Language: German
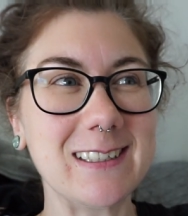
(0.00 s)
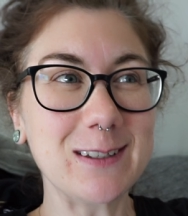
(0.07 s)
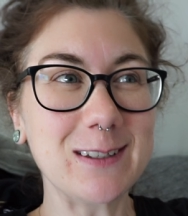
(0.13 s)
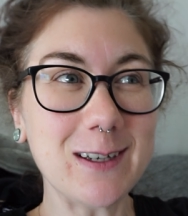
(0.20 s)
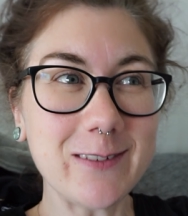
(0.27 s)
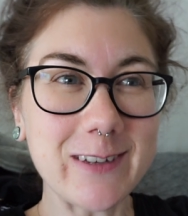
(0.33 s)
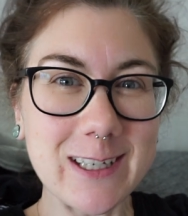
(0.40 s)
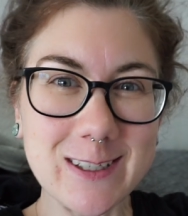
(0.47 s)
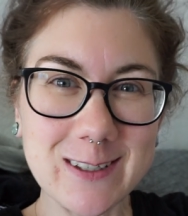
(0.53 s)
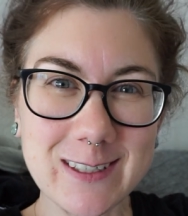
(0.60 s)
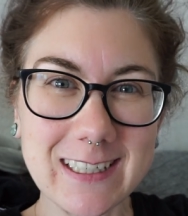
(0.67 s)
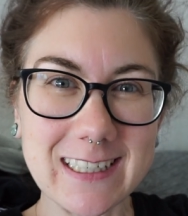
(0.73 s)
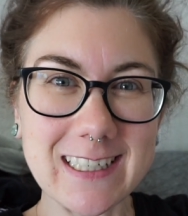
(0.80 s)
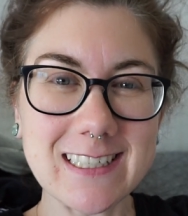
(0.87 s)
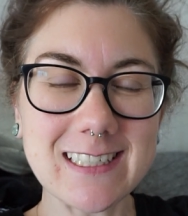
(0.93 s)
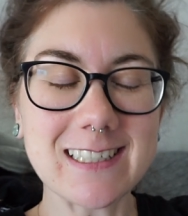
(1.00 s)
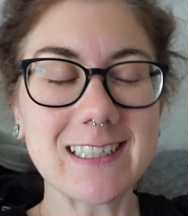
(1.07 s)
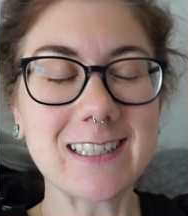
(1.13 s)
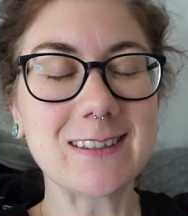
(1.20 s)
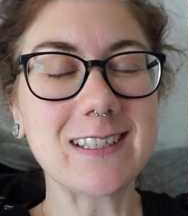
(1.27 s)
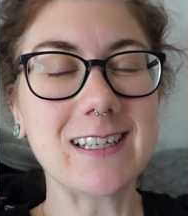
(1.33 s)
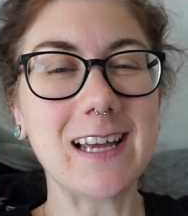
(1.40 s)
Norwegisch
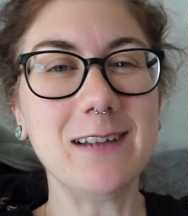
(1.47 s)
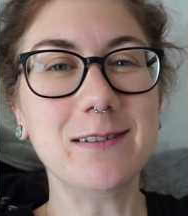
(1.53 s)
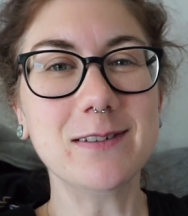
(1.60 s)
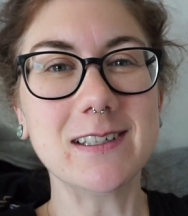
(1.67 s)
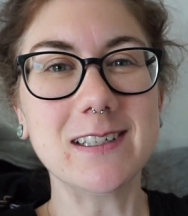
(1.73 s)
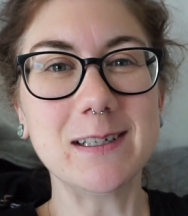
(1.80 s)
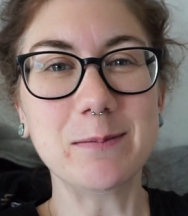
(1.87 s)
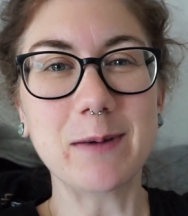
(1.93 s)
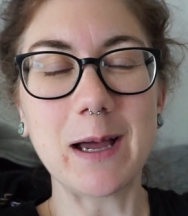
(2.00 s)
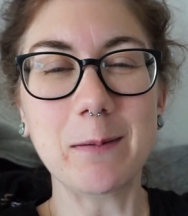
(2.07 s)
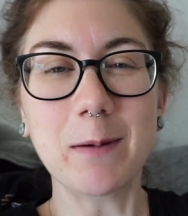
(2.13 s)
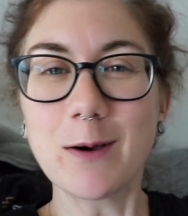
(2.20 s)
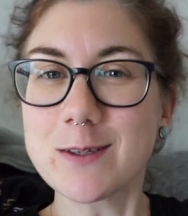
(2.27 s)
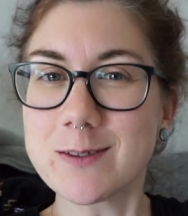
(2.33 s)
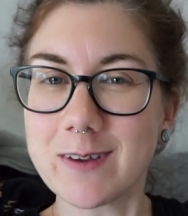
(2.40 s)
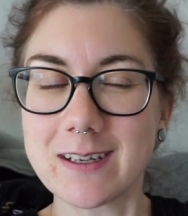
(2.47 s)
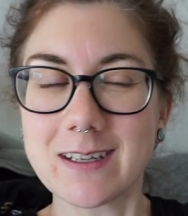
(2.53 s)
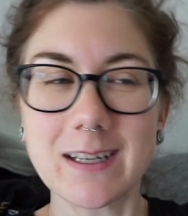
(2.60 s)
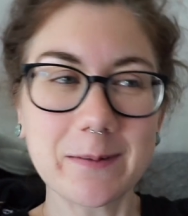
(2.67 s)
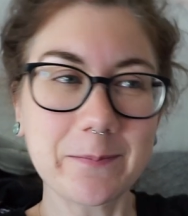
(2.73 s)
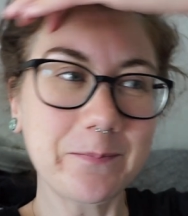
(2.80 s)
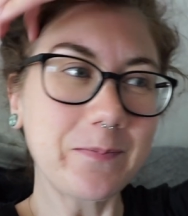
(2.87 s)
unterrichte und helfe beim
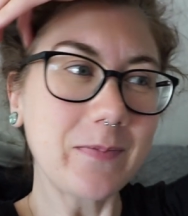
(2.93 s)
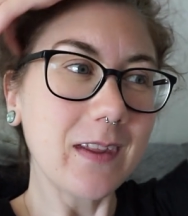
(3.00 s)
Auswandern.